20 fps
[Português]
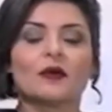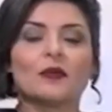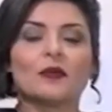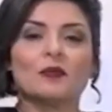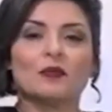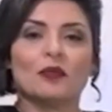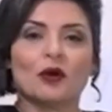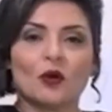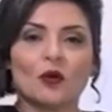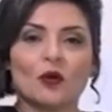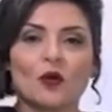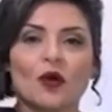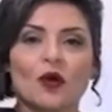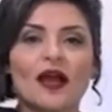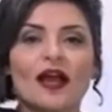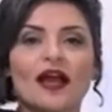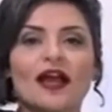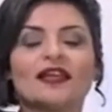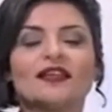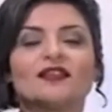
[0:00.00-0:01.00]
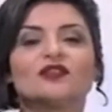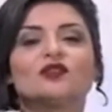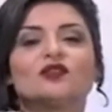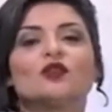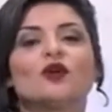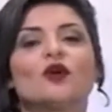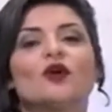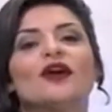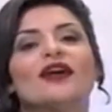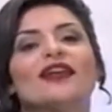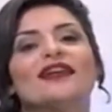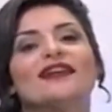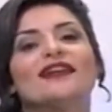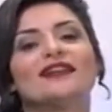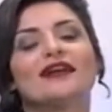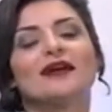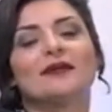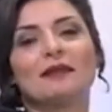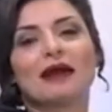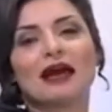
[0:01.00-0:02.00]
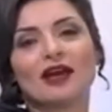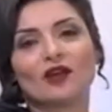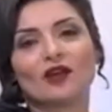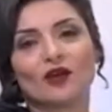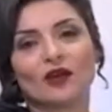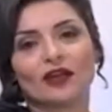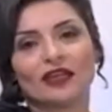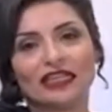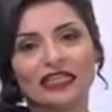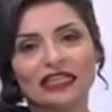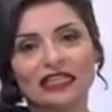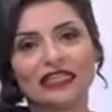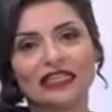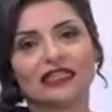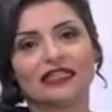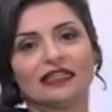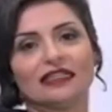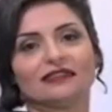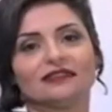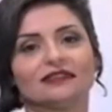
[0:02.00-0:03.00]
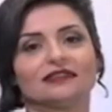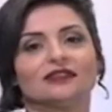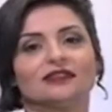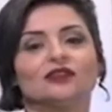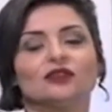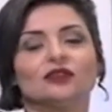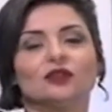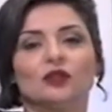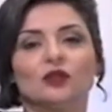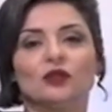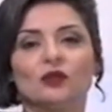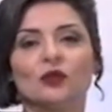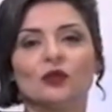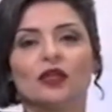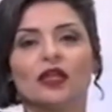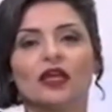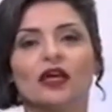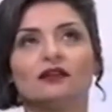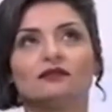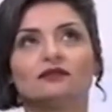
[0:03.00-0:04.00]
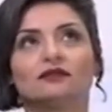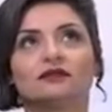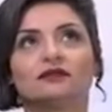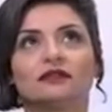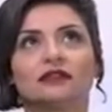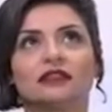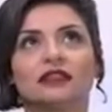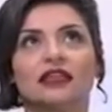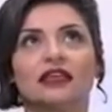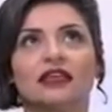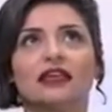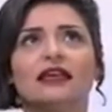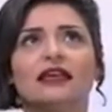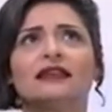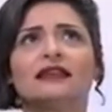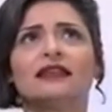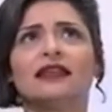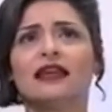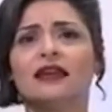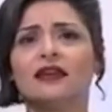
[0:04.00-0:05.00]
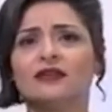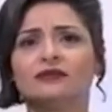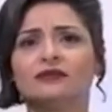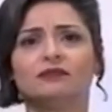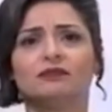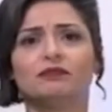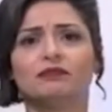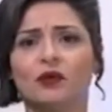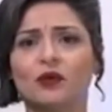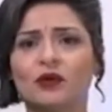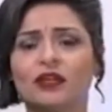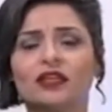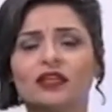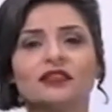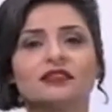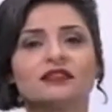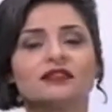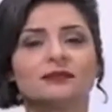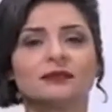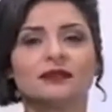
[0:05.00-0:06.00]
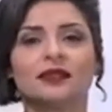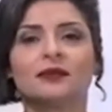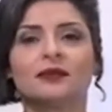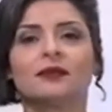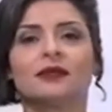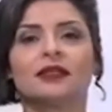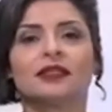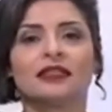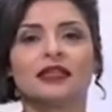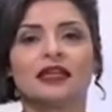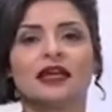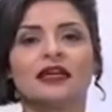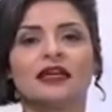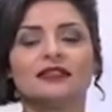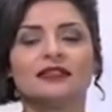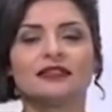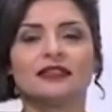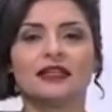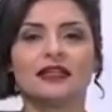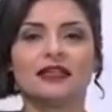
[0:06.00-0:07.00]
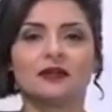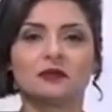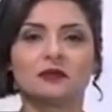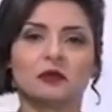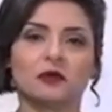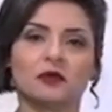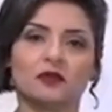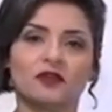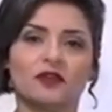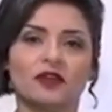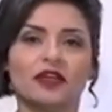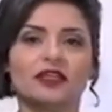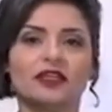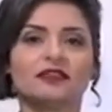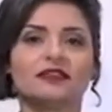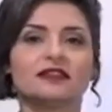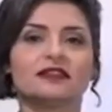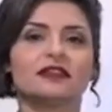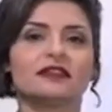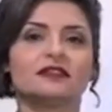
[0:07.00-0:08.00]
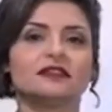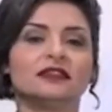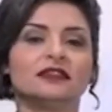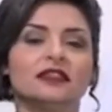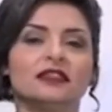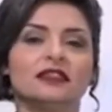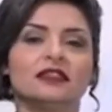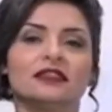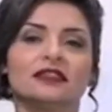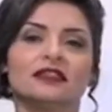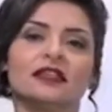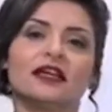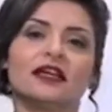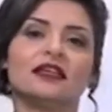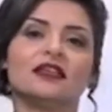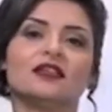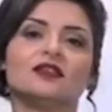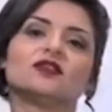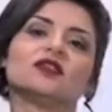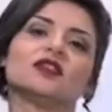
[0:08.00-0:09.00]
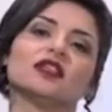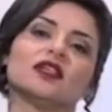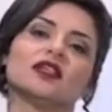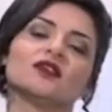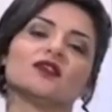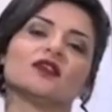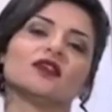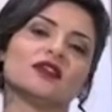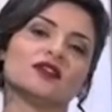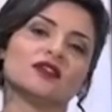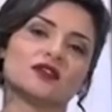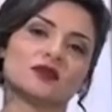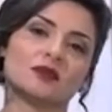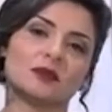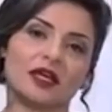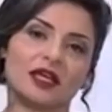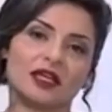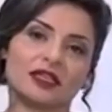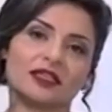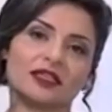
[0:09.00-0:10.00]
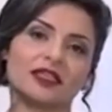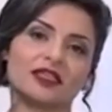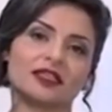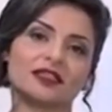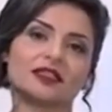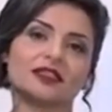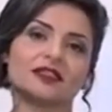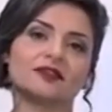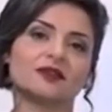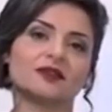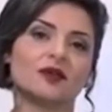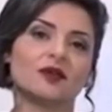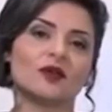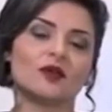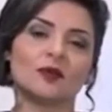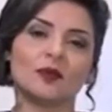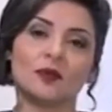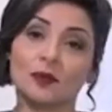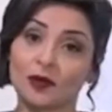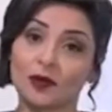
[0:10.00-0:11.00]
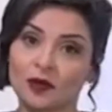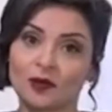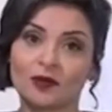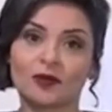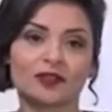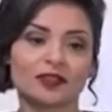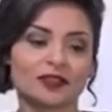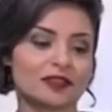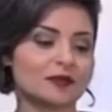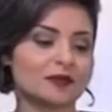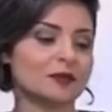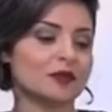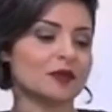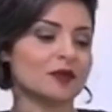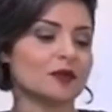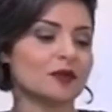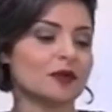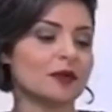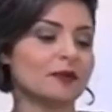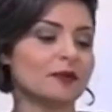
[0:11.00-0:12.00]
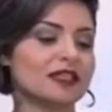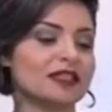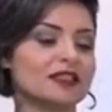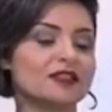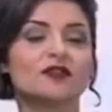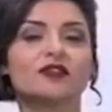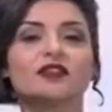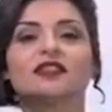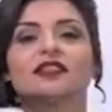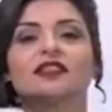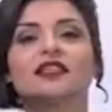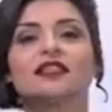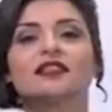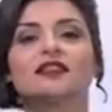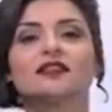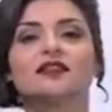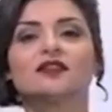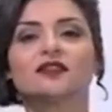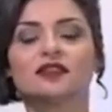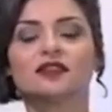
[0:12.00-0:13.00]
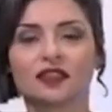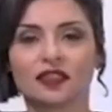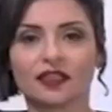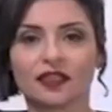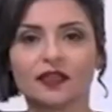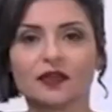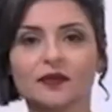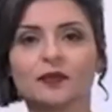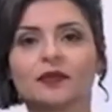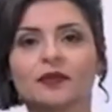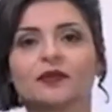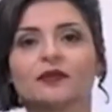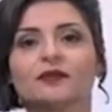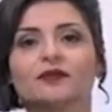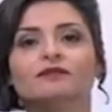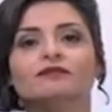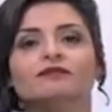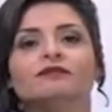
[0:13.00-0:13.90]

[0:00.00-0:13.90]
Bom, a história da marolinha do Lula, que até pouquíssimo tempo atrás era uma ofensa, tá aí o senador Lindbergh trazendo como uma coisa boa. Mas se vocês não se lembram,